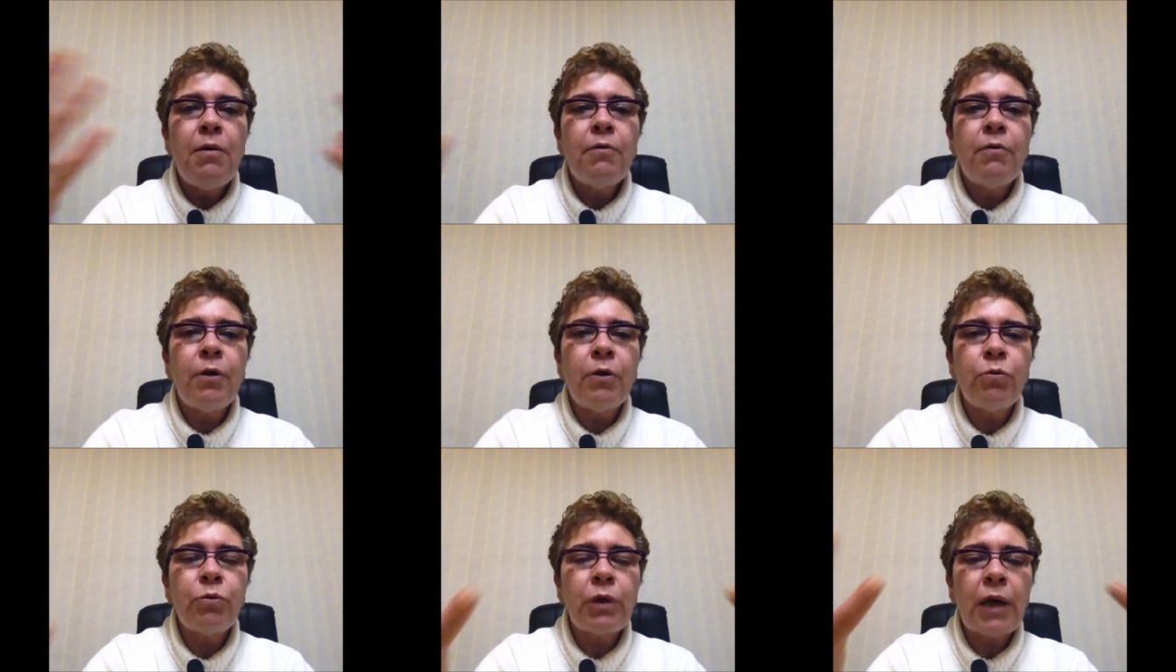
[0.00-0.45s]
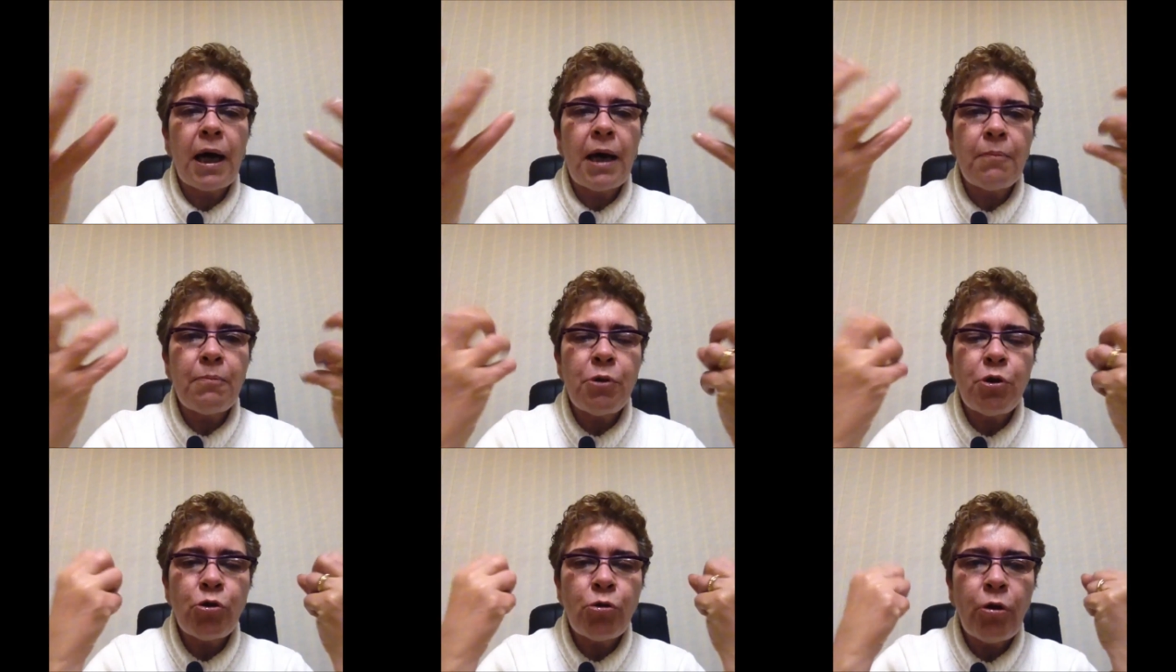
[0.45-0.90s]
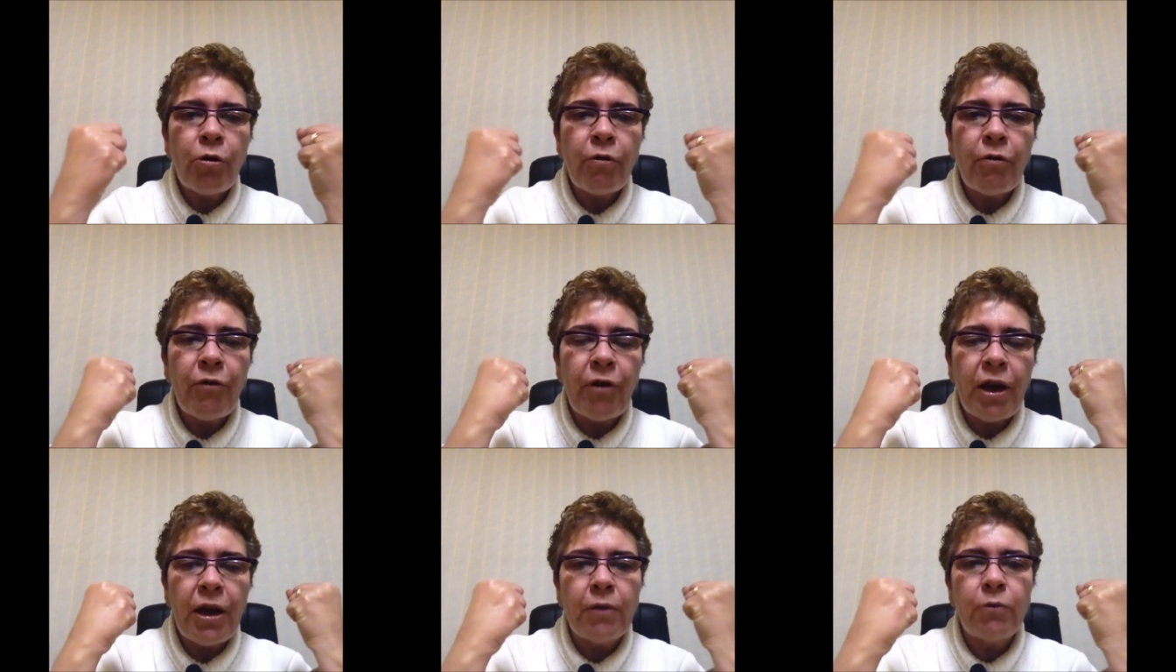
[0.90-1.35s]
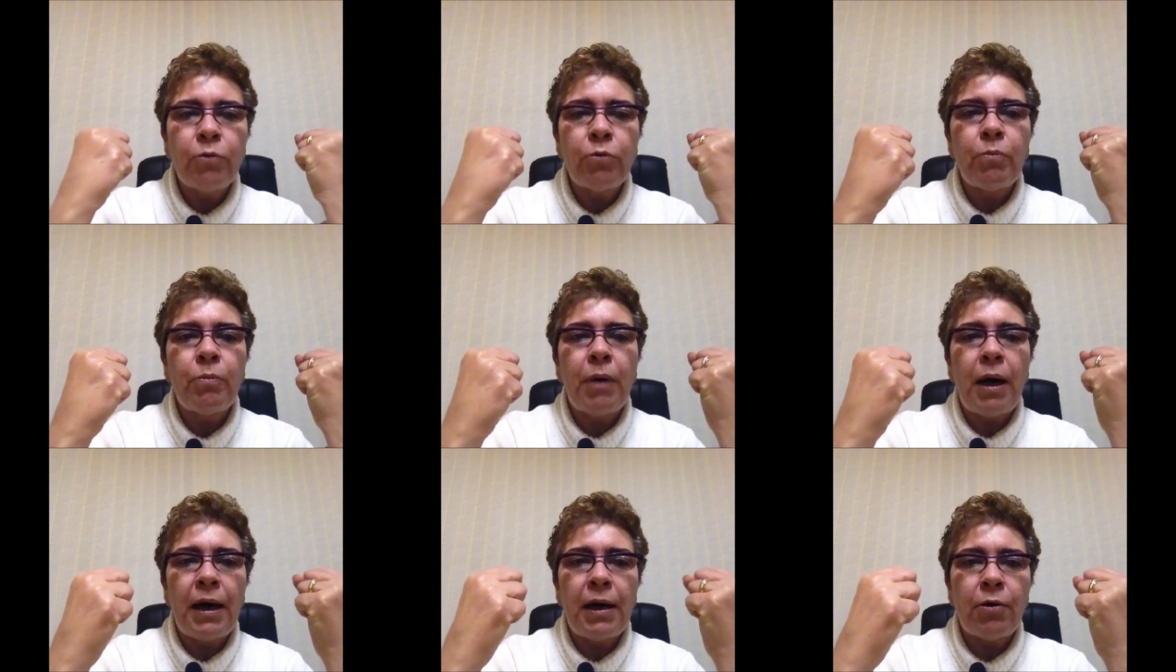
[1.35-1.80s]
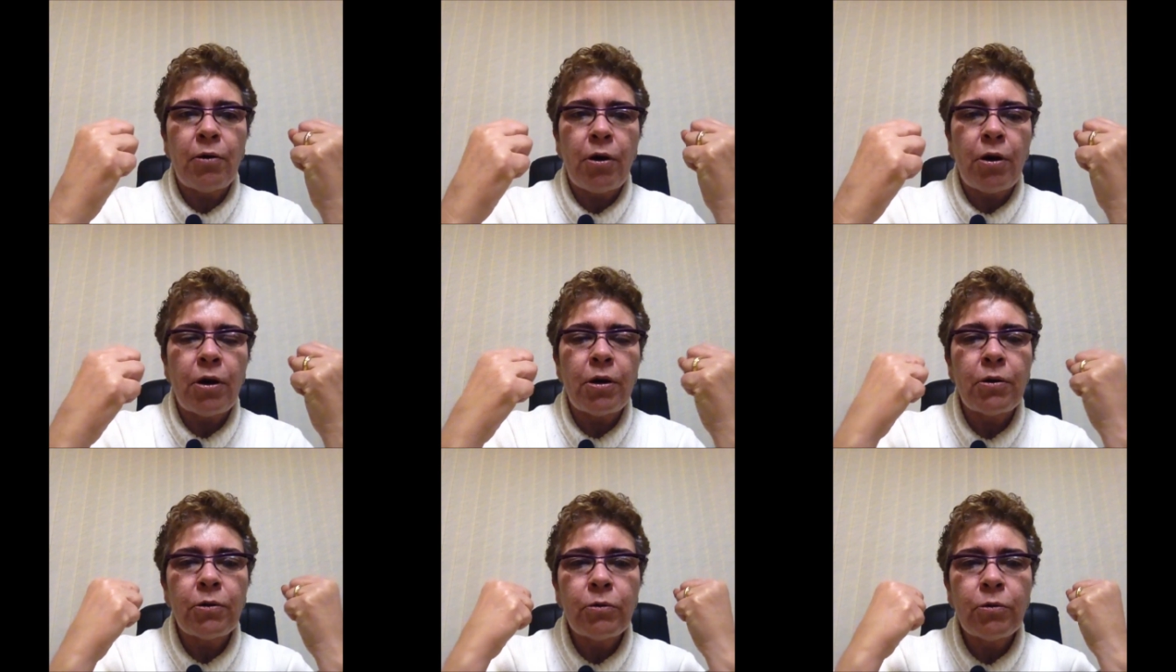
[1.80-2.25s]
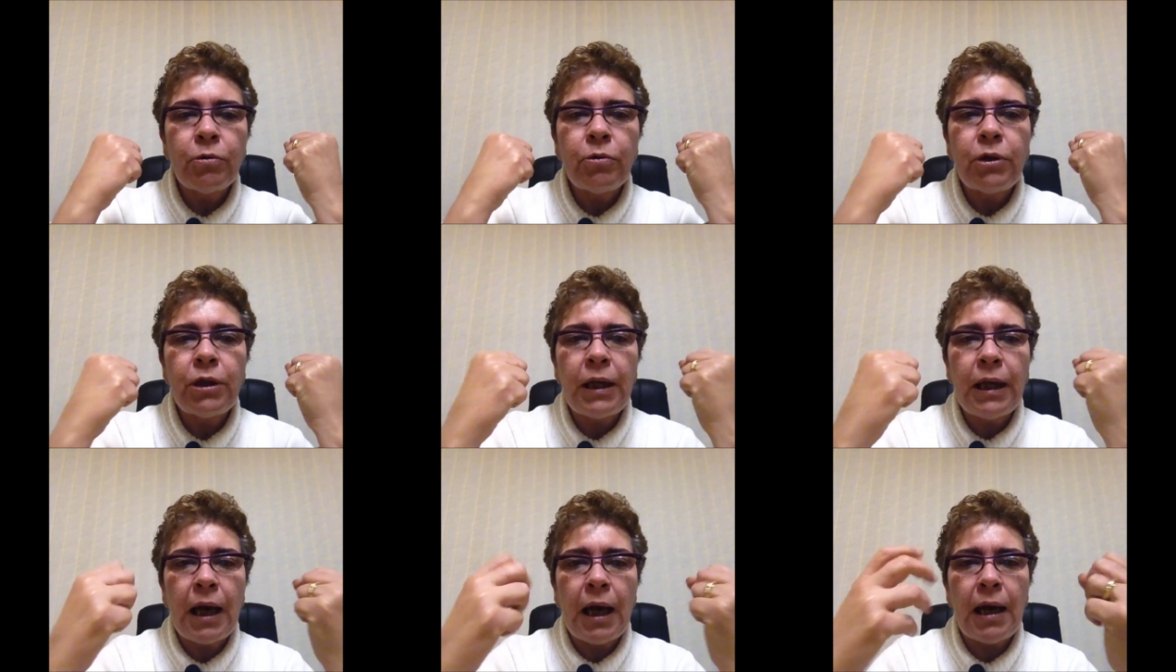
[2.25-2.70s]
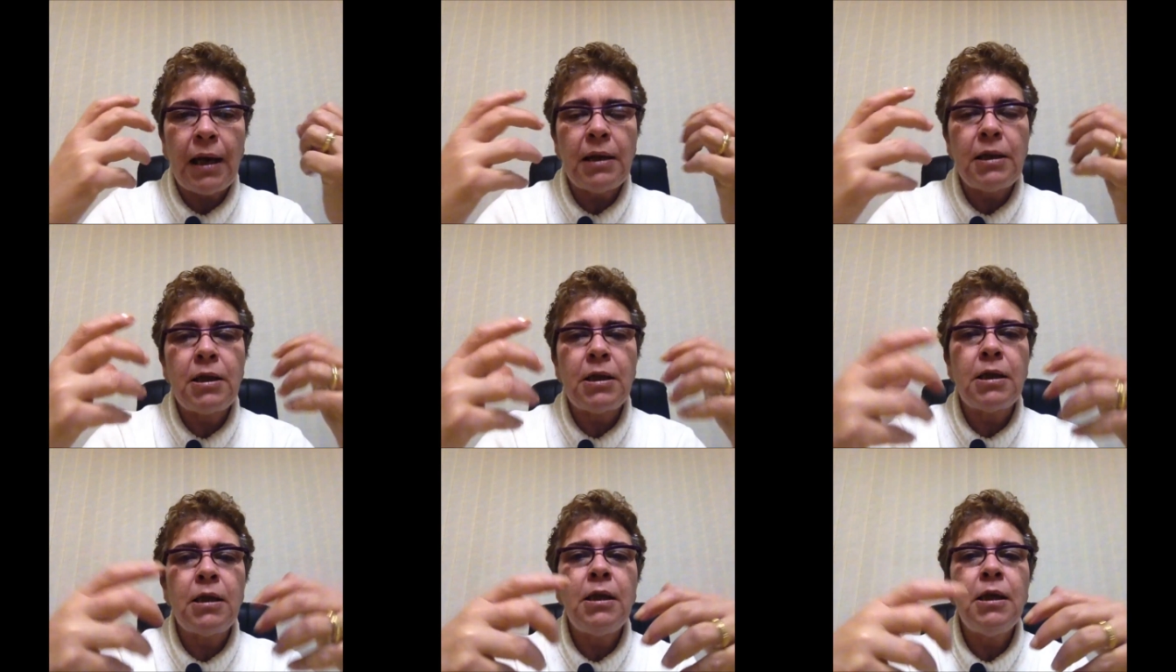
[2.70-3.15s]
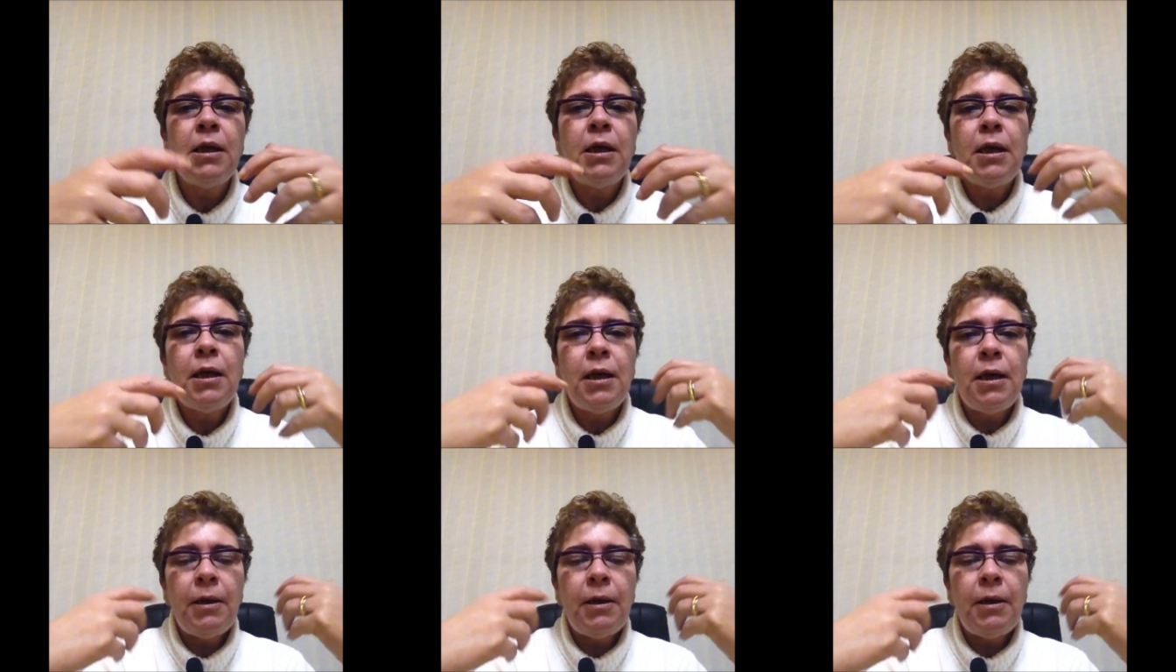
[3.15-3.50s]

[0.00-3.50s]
vão estar tá absorvendo maior nutriente